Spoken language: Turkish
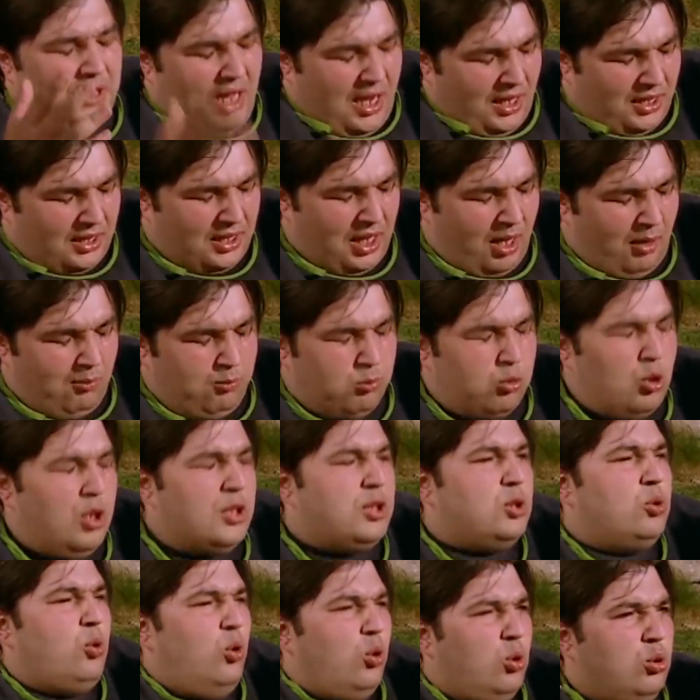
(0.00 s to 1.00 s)
bir dakika
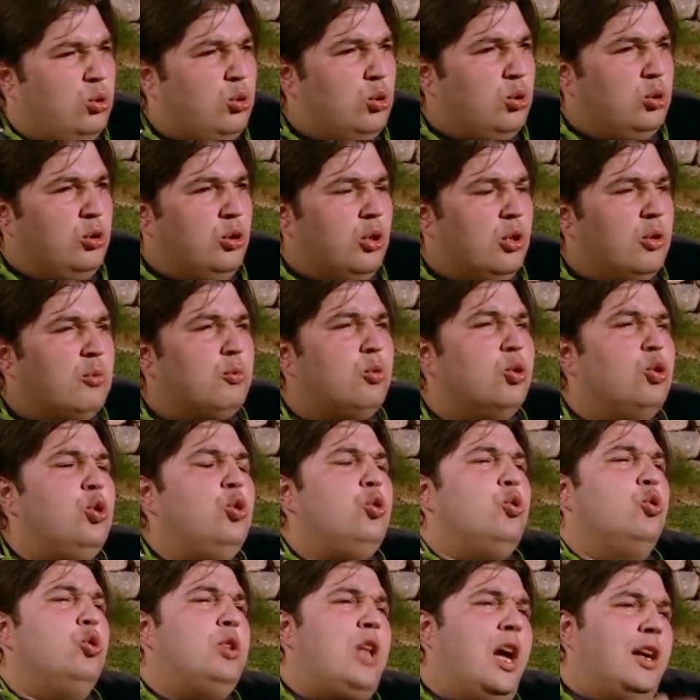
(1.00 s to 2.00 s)
burası okul.
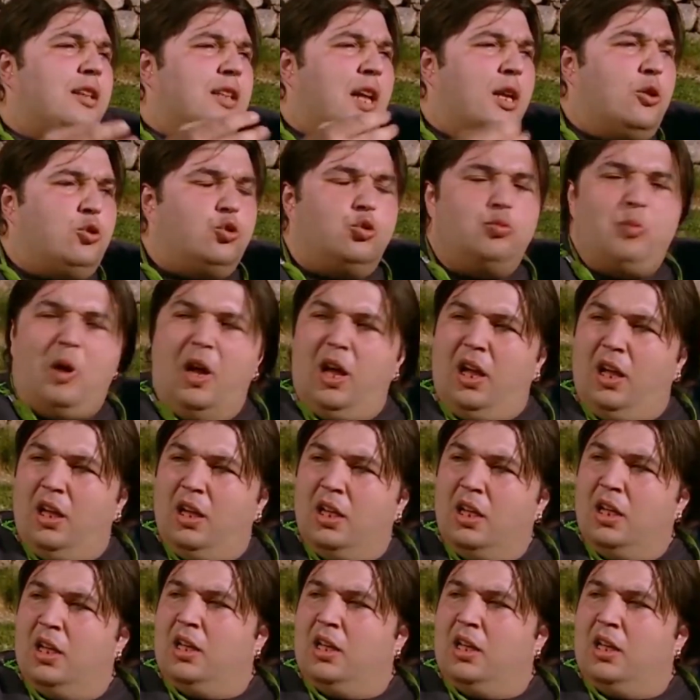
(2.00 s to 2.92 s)
Bugün günlerden cuma.